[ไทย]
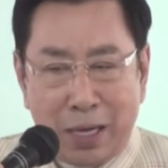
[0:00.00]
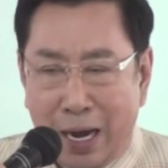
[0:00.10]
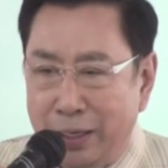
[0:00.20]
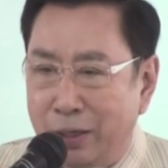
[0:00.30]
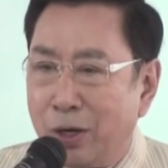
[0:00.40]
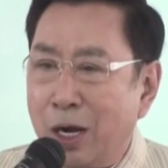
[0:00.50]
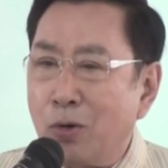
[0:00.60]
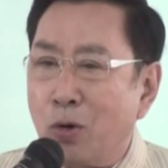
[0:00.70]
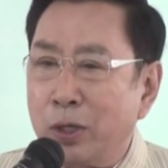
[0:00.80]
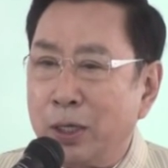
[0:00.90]
ใหญ่
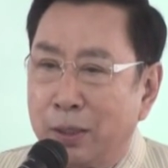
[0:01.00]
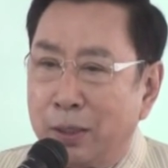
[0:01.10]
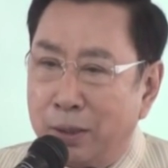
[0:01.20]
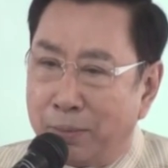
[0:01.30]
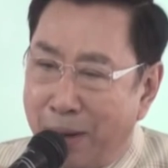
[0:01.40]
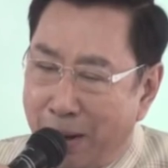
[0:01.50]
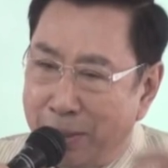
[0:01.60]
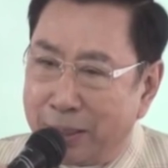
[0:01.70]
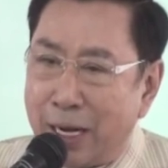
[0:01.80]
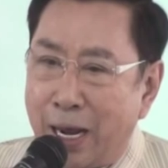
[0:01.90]
มา
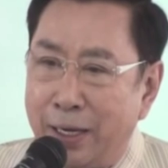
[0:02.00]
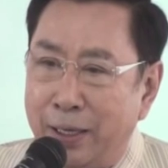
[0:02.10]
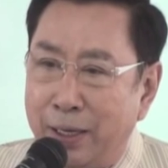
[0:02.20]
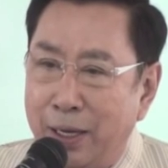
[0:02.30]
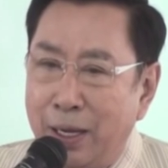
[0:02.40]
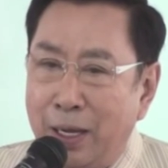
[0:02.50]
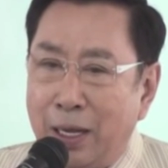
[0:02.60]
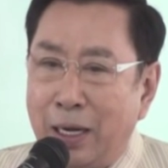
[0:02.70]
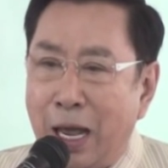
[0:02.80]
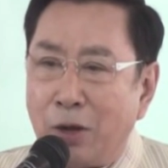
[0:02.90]
เมืองไทย
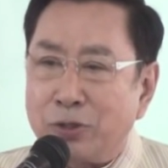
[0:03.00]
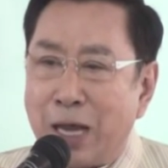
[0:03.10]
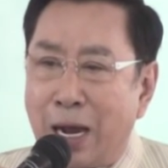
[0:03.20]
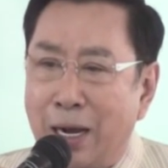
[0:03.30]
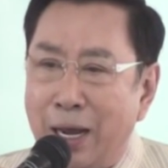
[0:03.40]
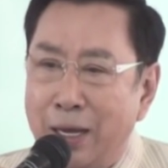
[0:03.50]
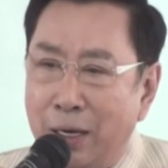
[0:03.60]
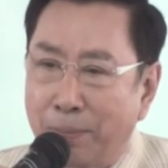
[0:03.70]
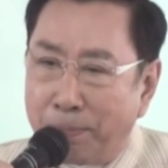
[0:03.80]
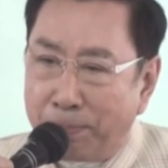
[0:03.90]
แล้วสั่งให้
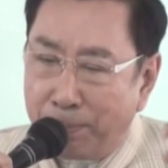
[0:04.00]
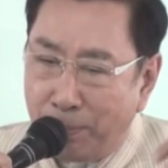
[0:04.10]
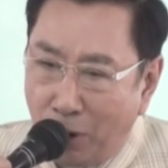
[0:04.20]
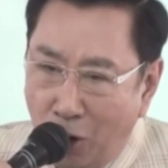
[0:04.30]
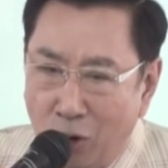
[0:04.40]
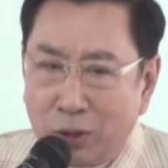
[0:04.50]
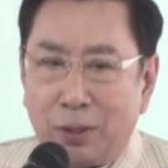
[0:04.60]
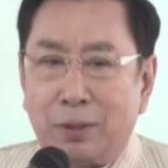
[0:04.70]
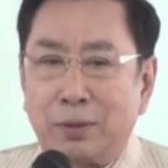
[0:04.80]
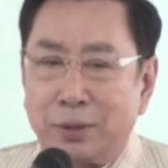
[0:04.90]
ลด
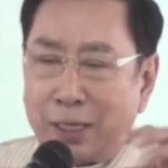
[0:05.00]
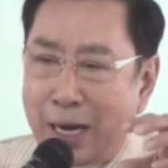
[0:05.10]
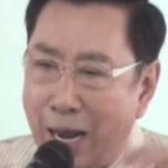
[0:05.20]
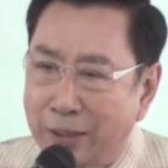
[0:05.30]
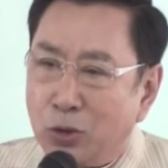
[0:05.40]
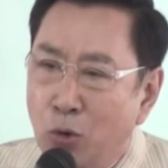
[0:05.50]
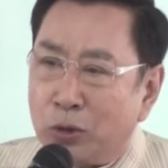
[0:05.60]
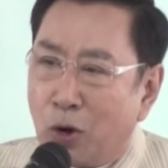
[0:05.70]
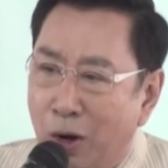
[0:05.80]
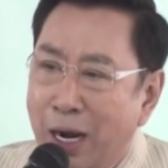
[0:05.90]
สถานทู
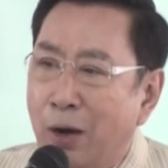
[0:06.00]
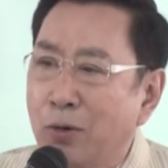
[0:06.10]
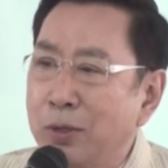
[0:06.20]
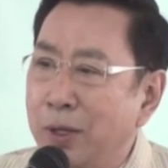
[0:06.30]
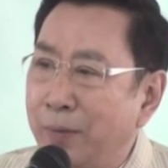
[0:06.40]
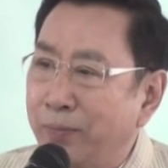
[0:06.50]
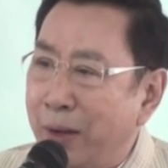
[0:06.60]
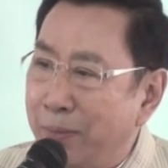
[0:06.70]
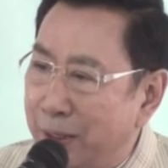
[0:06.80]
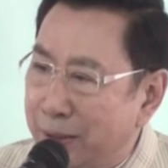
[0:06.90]
ตของเขา
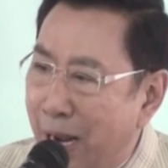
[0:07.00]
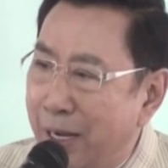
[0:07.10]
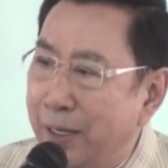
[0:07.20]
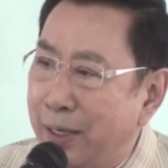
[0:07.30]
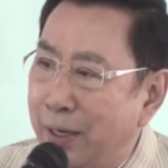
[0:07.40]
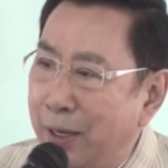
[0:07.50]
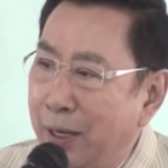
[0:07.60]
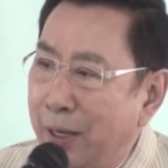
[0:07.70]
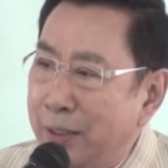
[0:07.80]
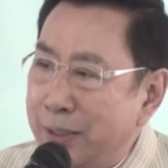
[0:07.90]
ในเมืองไทยเนี่ย
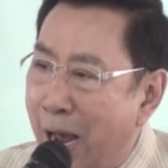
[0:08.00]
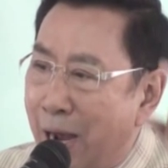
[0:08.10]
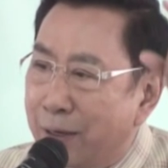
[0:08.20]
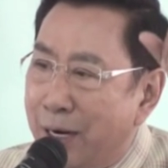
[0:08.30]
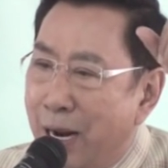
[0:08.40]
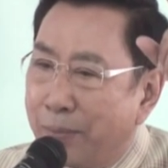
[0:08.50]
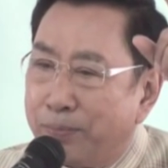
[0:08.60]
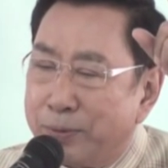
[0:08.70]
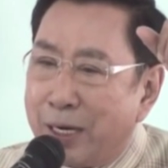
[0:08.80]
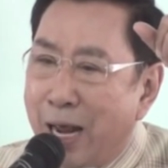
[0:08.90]
จากระดับ
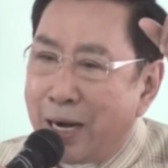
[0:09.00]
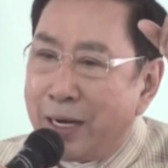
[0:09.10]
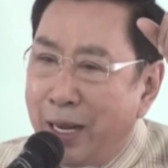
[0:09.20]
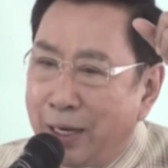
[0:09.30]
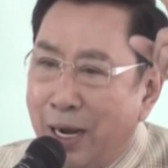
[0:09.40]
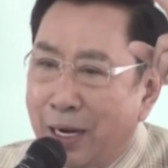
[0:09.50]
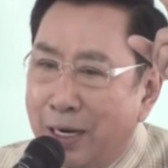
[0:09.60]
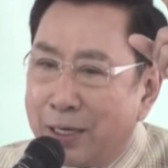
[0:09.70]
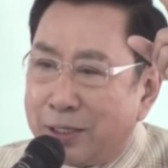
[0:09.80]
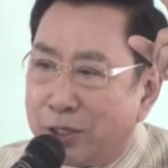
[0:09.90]
สถานเอกอั
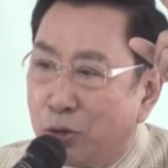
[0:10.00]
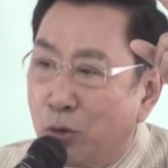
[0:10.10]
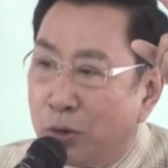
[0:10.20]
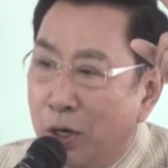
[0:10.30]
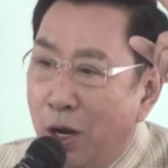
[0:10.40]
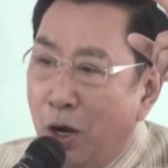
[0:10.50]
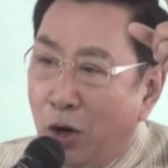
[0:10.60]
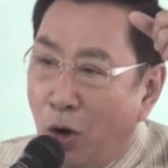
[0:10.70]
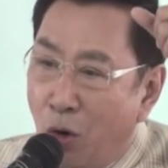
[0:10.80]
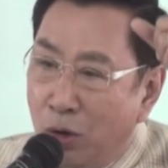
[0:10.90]
ครราชทูต
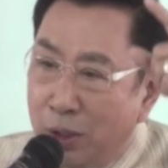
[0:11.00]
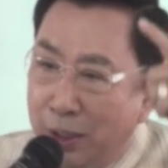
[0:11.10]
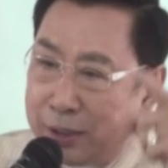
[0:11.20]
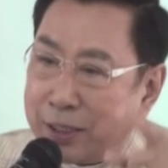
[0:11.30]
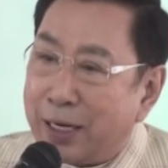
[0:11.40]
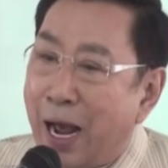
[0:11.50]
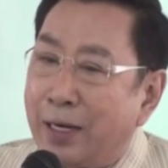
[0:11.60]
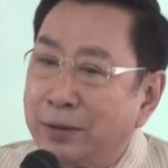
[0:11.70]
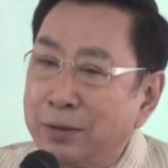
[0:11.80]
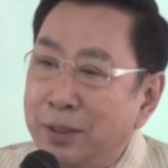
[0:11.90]
ลงเหลือส
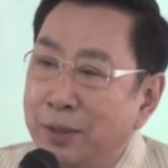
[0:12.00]
ถาน